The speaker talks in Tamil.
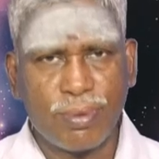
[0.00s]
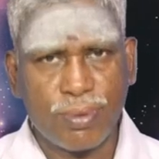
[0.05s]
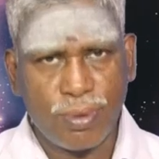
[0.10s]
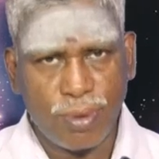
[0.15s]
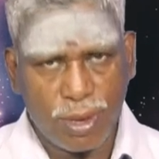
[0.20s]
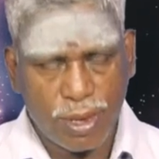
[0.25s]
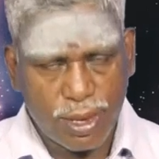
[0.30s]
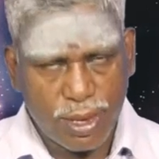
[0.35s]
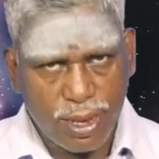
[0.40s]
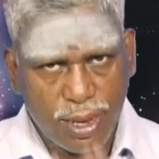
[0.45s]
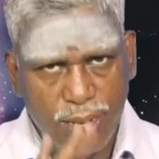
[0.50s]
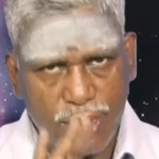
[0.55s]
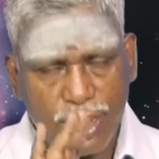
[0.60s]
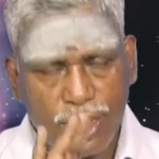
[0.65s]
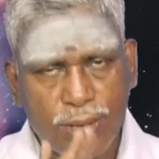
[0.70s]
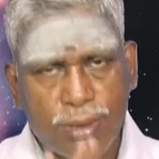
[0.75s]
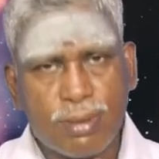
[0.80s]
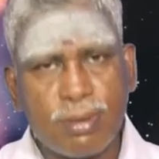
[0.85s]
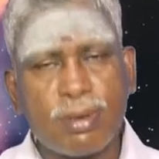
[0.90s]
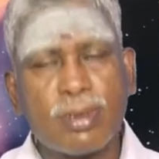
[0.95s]
சுடு
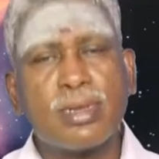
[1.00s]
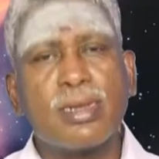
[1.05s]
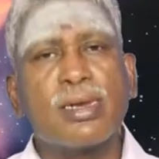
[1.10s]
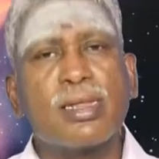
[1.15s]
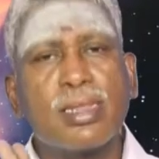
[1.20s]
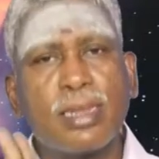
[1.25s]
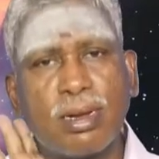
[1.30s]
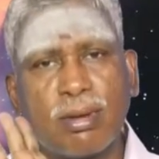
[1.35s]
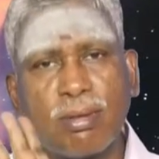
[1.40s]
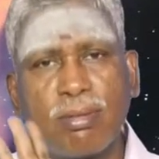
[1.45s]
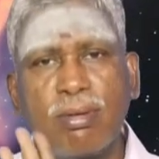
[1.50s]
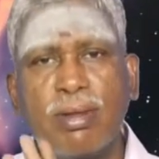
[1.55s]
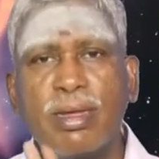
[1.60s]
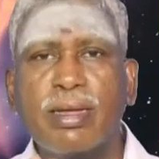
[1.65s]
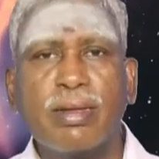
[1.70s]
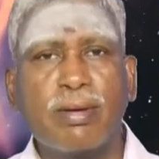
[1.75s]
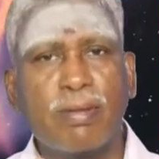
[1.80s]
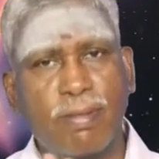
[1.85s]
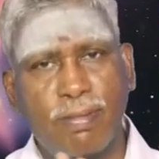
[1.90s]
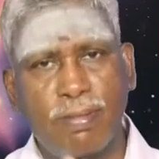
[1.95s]
தண்ணின்னா சுடு தண்ணி தான்
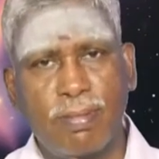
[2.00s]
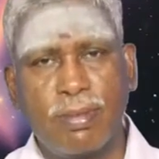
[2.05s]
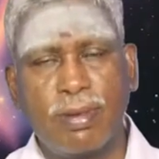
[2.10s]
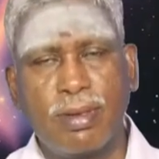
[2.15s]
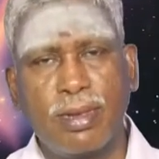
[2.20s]
குடிக்கணும்